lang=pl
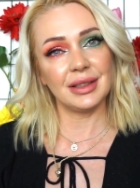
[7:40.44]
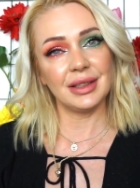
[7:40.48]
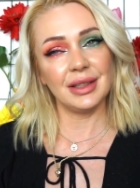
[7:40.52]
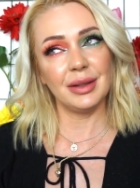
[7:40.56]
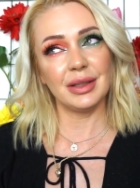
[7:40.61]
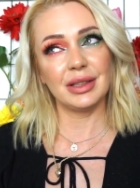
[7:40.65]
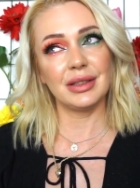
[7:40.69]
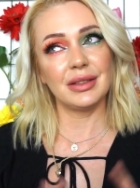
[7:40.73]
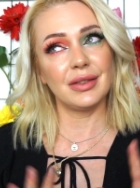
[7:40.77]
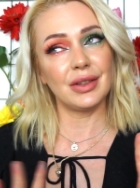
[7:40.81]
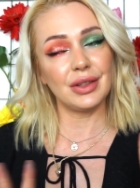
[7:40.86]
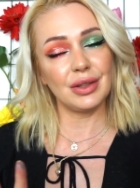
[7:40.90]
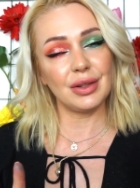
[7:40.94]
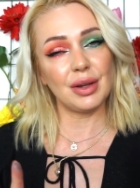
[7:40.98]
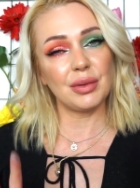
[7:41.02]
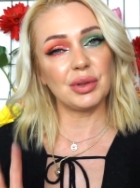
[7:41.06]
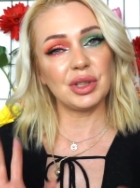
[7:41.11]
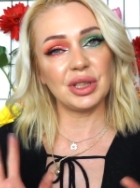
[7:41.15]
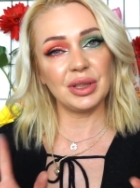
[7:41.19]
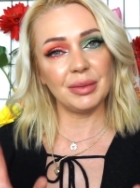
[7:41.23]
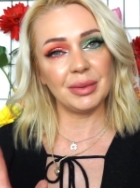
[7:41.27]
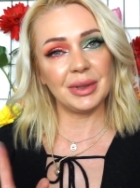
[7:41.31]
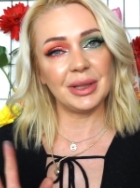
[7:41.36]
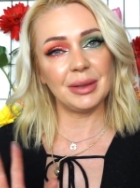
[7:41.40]
I stwierdziłam,
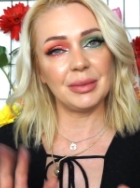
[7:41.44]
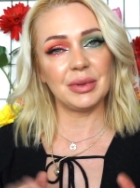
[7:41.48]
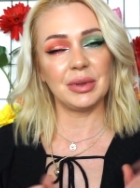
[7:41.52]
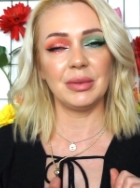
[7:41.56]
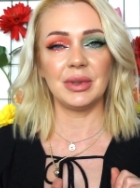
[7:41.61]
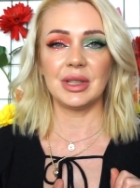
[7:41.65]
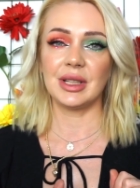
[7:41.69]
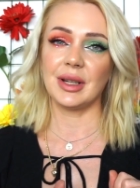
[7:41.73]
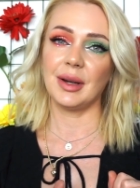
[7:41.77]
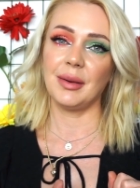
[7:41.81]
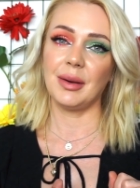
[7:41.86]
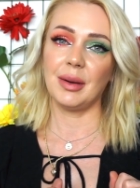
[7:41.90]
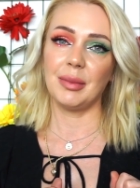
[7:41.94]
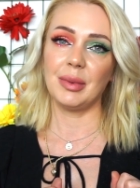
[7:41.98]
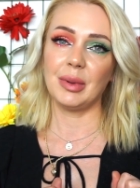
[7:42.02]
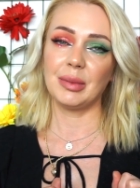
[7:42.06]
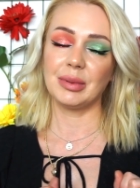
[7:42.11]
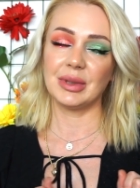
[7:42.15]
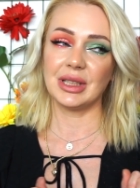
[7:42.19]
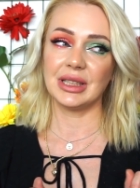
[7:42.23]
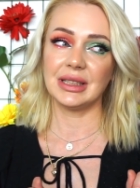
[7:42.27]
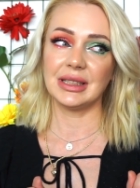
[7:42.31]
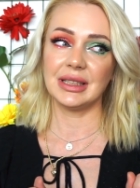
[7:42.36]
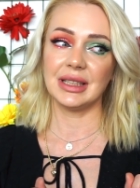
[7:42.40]
że nie będę przymierzała, bo
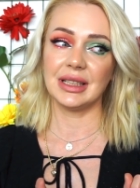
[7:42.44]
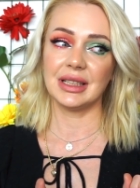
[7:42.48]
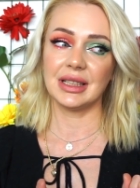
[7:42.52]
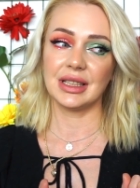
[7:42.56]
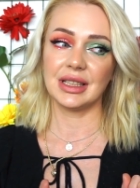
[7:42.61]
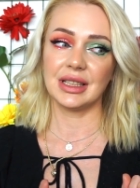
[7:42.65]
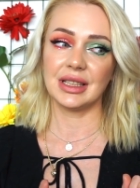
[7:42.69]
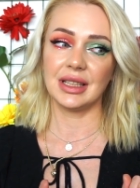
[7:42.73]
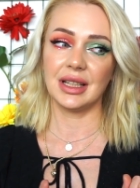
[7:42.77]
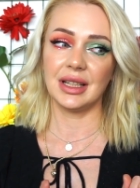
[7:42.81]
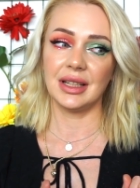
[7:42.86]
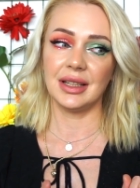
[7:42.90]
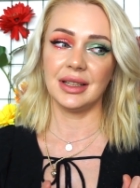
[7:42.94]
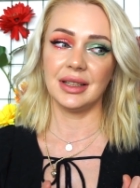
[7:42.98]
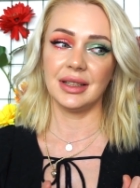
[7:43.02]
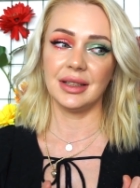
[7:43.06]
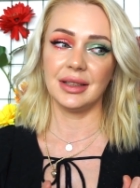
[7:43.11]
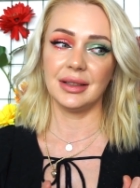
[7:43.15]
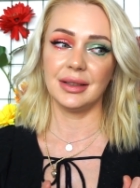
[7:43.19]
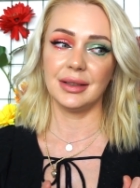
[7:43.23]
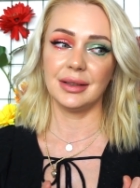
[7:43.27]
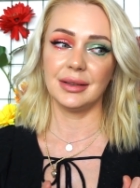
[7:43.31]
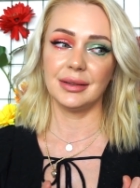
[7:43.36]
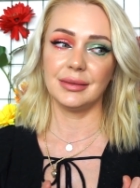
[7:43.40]
przecież
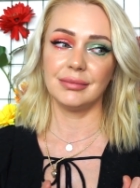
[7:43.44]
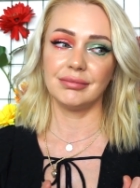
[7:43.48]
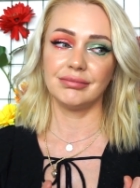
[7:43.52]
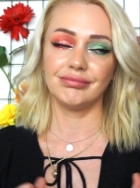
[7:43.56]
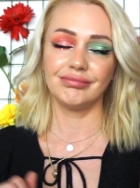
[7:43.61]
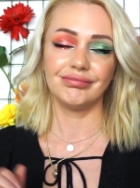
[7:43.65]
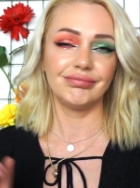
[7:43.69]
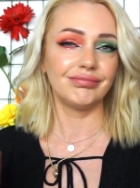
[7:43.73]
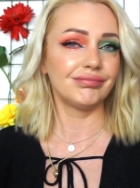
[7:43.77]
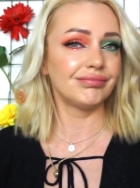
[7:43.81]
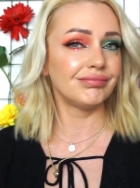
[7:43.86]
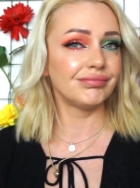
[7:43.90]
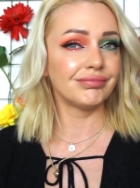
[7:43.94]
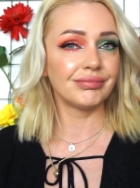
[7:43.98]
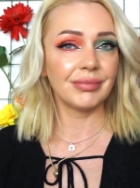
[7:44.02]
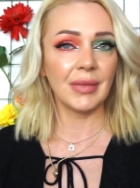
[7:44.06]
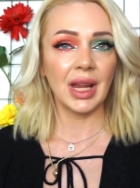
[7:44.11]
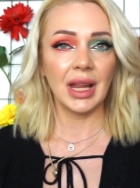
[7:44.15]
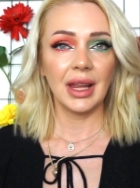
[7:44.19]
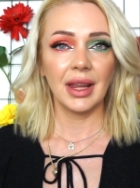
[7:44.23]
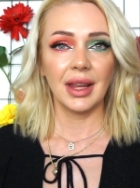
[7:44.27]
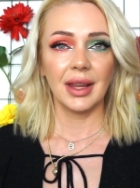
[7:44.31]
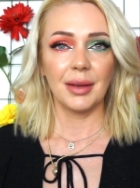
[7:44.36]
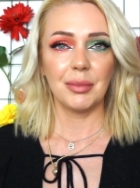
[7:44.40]
e,
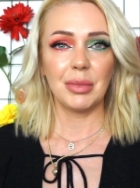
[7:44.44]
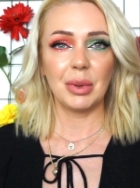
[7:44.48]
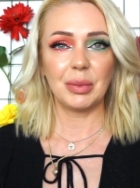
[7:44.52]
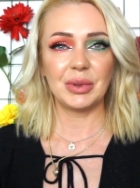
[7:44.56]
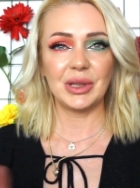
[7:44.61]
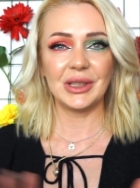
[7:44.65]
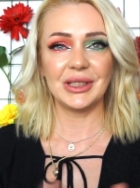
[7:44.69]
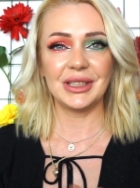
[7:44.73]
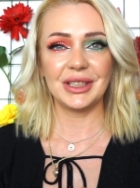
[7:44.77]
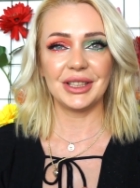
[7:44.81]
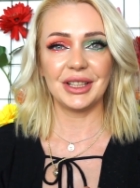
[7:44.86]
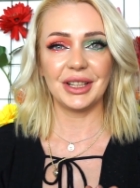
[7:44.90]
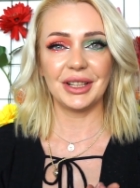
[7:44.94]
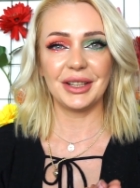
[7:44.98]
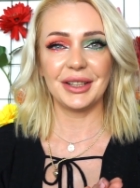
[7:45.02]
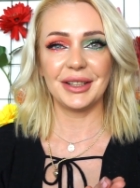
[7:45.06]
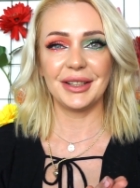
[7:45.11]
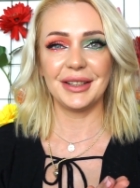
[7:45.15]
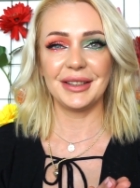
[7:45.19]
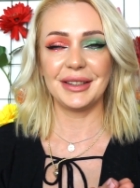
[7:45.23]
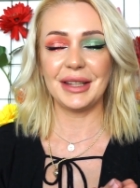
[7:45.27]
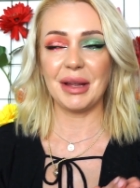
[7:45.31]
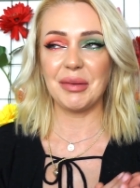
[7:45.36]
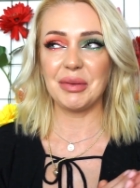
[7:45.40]
bo przecież jak
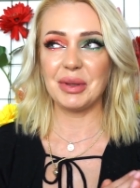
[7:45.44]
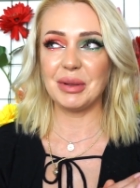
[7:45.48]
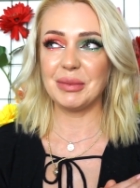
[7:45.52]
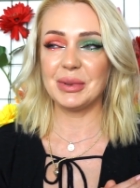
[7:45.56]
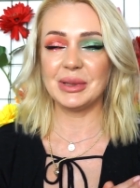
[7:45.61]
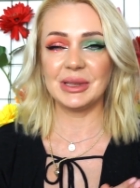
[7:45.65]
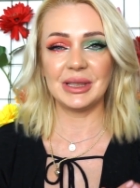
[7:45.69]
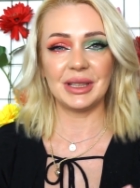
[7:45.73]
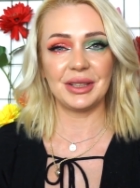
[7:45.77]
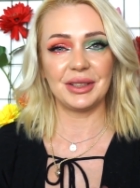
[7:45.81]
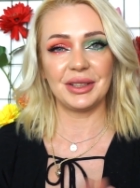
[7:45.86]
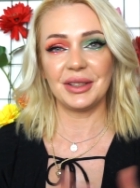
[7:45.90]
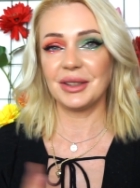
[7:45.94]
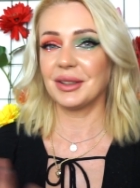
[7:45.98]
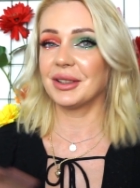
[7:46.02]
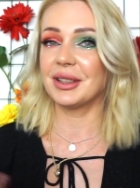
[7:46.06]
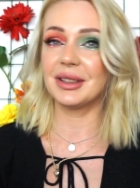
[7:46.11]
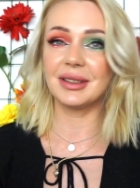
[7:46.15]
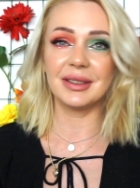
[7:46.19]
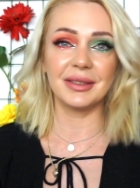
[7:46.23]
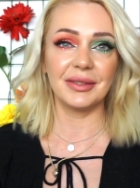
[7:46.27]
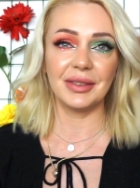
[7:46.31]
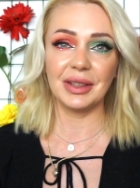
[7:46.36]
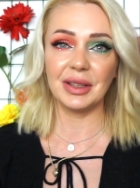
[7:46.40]
tamte były za
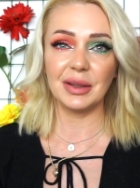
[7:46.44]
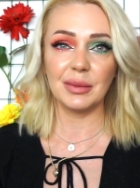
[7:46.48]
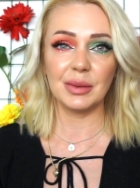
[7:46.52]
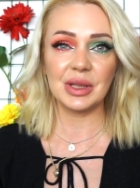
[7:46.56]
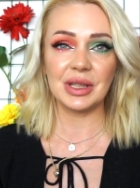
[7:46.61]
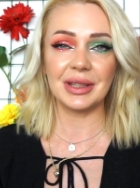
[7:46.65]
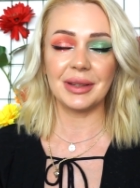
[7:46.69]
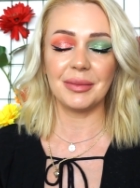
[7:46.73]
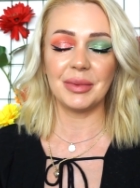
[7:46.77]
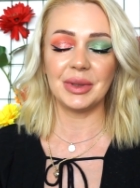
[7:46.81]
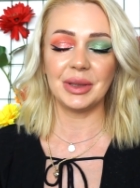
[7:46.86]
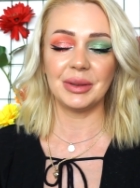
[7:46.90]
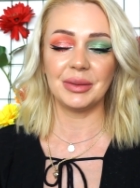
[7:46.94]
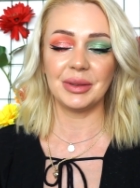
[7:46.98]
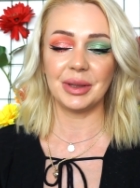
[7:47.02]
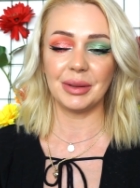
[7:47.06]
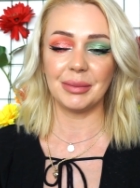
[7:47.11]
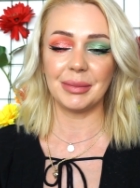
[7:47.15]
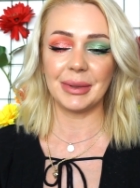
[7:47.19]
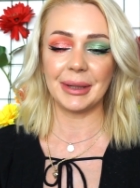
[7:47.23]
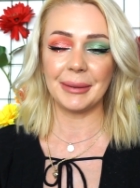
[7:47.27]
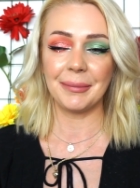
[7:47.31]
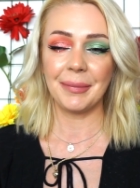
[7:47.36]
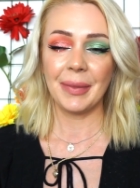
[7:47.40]
szerokie, to wiadomo, że te będą
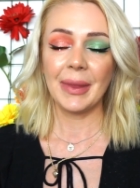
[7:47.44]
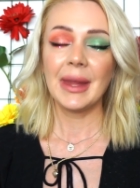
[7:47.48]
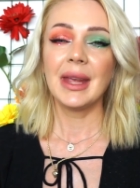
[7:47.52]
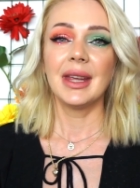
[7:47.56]
dobre.